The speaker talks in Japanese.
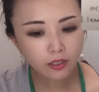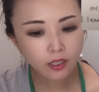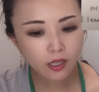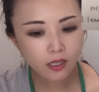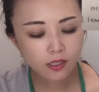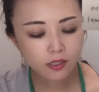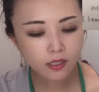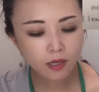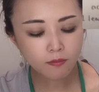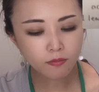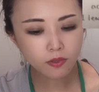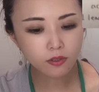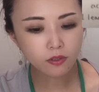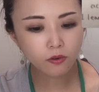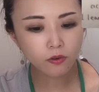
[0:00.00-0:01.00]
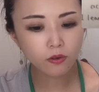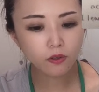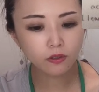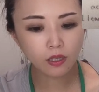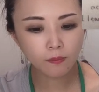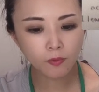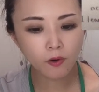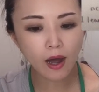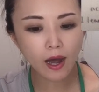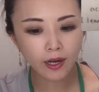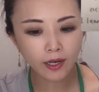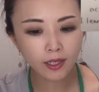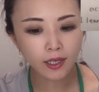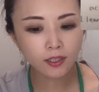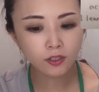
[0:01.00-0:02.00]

えー、前文の方でも I